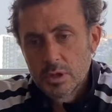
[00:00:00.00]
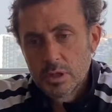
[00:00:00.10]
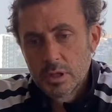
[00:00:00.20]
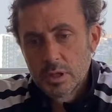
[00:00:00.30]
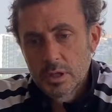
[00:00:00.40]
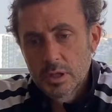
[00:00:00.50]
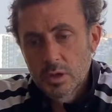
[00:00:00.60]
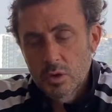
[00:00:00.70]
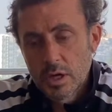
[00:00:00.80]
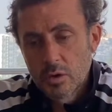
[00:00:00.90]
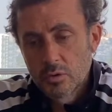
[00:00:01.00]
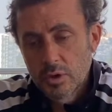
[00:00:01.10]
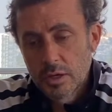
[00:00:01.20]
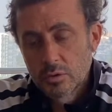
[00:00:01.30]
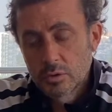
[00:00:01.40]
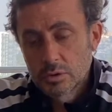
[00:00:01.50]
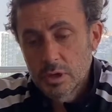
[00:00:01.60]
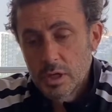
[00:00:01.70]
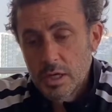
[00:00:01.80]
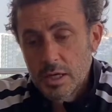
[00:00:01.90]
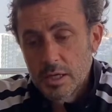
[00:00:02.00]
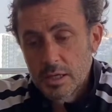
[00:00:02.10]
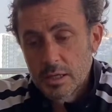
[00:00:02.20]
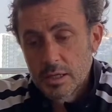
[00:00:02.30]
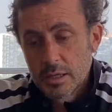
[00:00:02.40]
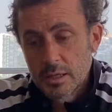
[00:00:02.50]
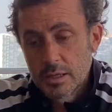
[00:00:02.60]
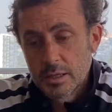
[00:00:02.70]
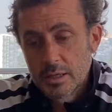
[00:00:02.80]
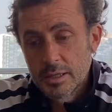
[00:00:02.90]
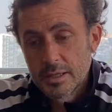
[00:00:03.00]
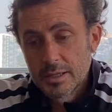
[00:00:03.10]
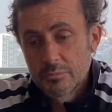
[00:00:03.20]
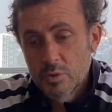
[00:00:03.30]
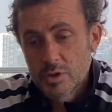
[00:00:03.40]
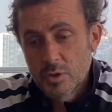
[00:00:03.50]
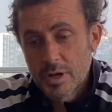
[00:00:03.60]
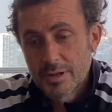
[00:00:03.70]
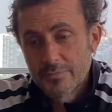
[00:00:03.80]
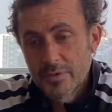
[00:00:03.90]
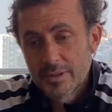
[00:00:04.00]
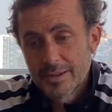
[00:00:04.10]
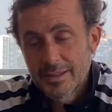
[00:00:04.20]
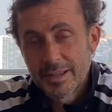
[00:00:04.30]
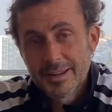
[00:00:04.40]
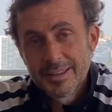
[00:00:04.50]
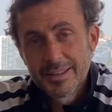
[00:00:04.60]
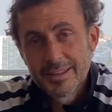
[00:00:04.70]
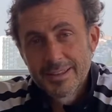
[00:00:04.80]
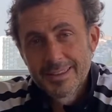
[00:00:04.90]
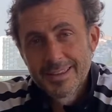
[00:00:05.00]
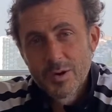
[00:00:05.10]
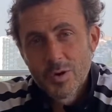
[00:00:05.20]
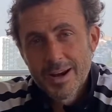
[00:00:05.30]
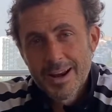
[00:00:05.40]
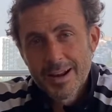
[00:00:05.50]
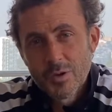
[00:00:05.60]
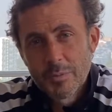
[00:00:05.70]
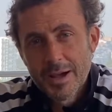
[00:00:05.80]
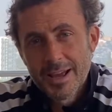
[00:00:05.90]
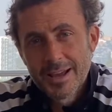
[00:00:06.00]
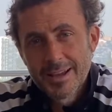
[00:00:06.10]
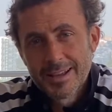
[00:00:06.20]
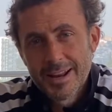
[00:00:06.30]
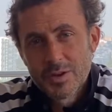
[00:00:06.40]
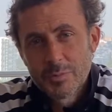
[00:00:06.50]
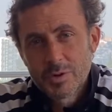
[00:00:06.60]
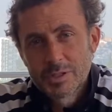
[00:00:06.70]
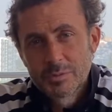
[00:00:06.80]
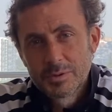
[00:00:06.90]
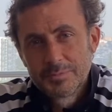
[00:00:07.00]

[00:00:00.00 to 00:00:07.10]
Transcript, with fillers: eh, creo que contentos eh, y pues ahora a tratar de, lograr algo para el año próximo.